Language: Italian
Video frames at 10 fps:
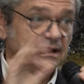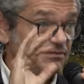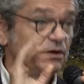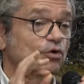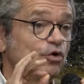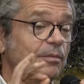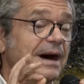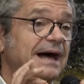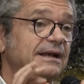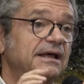livello
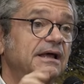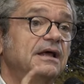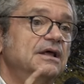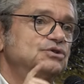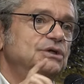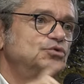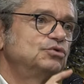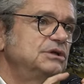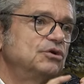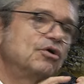globale, cioè
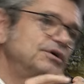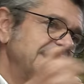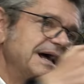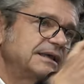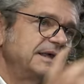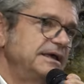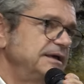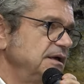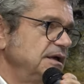tutti noi anche